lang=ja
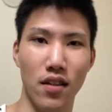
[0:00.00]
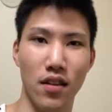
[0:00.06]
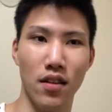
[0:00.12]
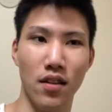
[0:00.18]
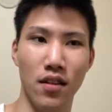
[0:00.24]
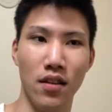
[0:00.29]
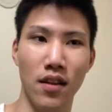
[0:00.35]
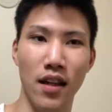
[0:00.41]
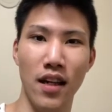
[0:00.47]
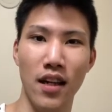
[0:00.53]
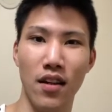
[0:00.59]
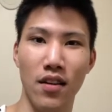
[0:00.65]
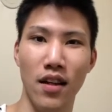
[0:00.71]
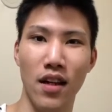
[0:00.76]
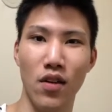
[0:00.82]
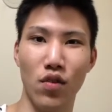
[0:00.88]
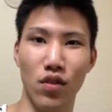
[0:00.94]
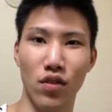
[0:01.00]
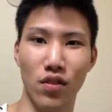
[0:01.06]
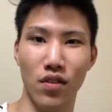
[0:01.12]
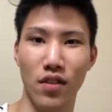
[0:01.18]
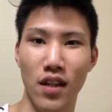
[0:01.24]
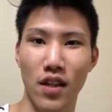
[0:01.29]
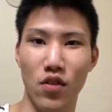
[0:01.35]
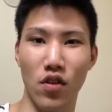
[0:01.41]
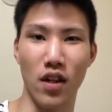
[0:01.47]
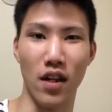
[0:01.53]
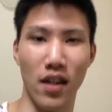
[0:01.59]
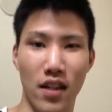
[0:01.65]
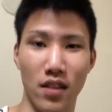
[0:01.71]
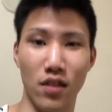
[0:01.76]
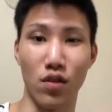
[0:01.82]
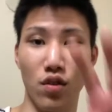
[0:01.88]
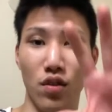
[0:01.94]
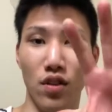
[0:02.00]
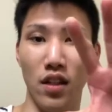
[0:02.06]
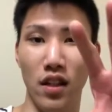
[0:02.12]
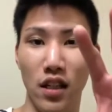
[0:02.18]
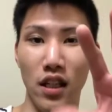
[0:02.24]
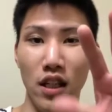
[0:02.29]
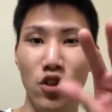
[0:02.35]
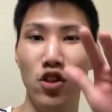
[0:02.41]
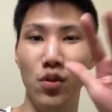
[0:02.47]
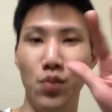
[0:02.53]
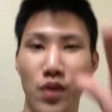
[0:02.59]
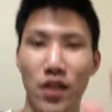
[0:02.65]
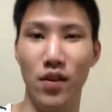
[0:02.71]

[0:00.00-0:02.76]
ね、猫猫が上がったのに犬に